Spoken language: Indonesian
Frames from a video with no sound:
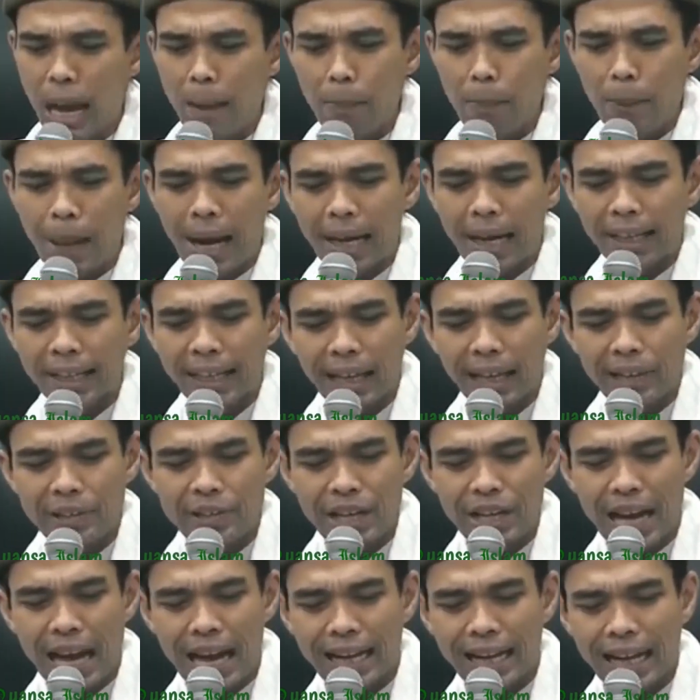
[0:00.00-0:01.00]
siapa lagi
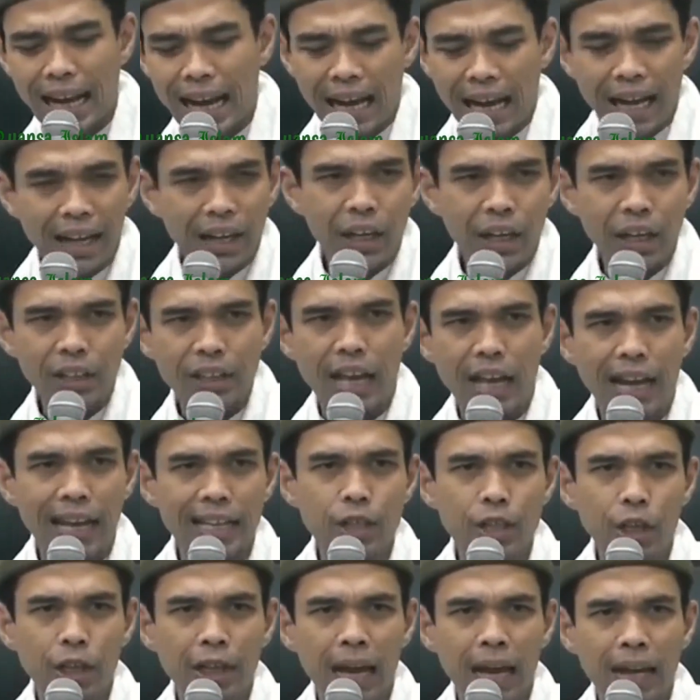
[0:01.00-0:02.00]
yang celaka? Kita
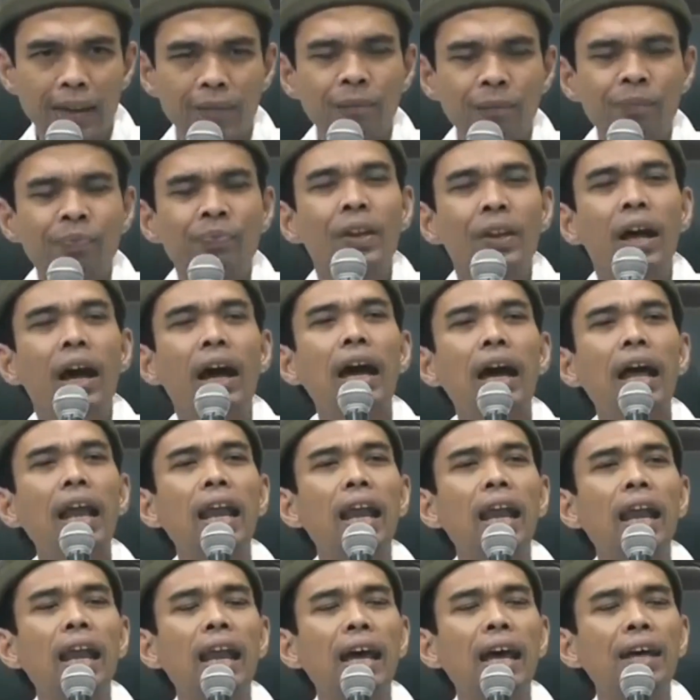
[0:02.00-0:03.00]
lanjutkan.
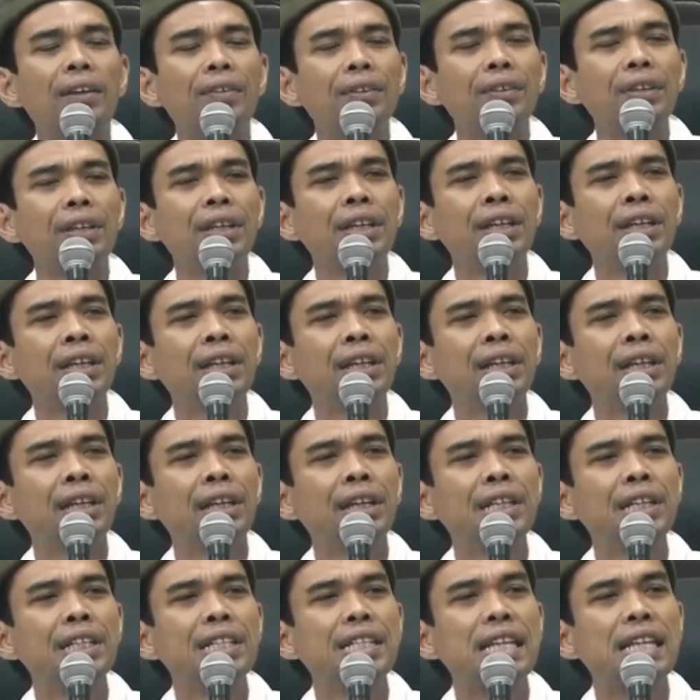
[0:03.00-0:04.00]

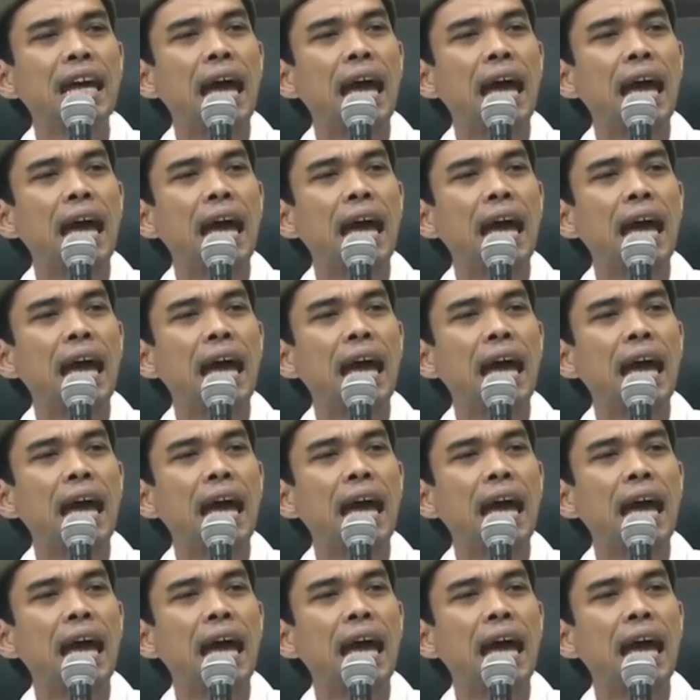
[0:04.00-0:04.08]
Allazi